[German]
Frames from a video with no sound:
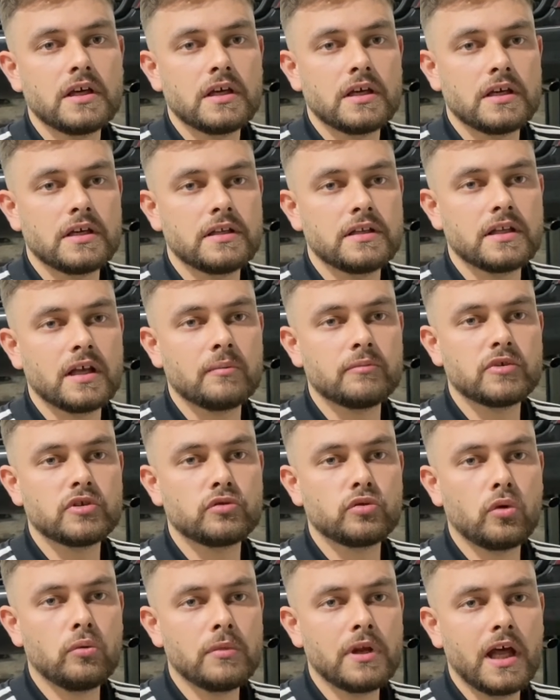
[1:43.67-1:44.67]
Hinten haben die
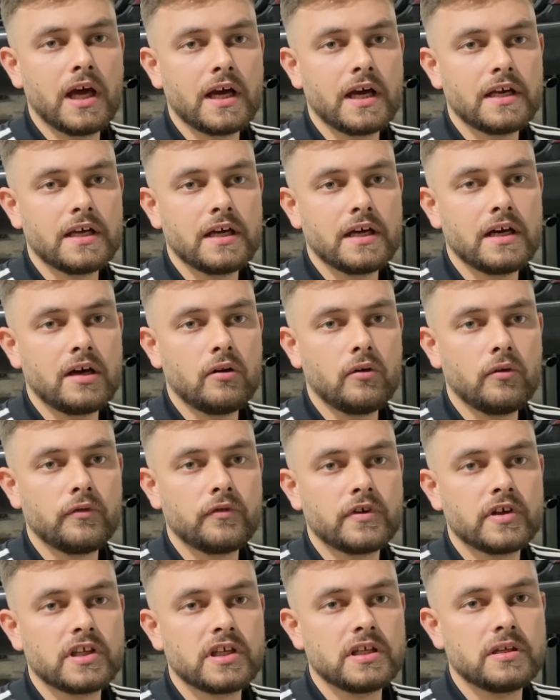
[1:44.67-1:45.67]
Domlager ja
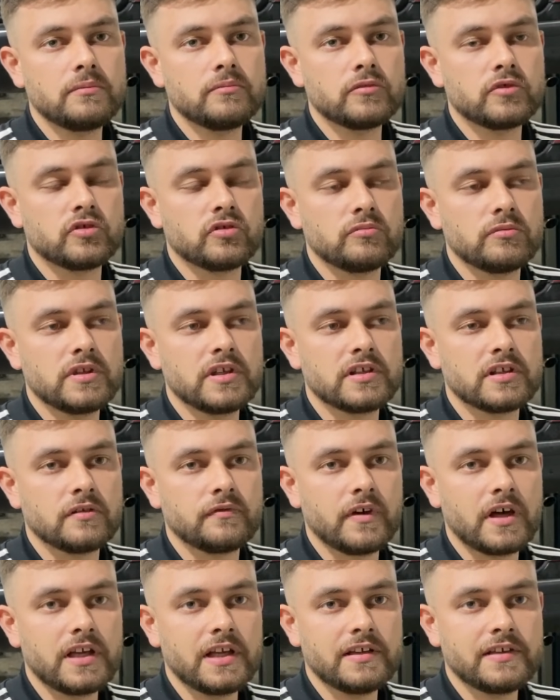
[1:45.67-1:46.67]
aufgegeben, zumindest auf
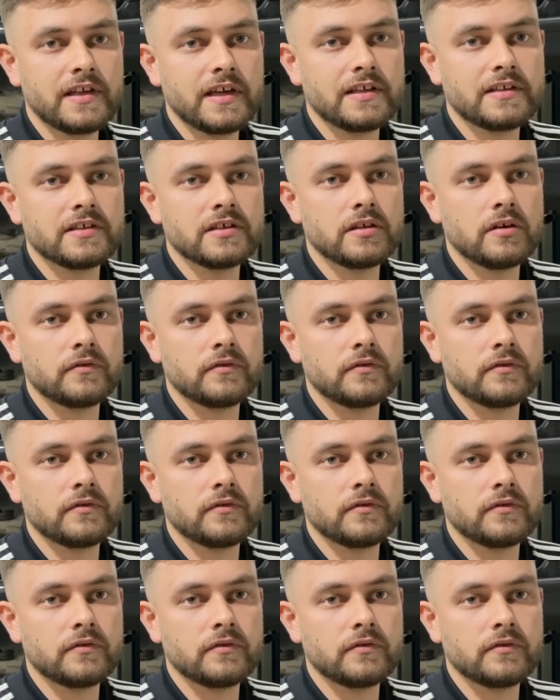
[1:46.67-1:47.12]
einer Seite.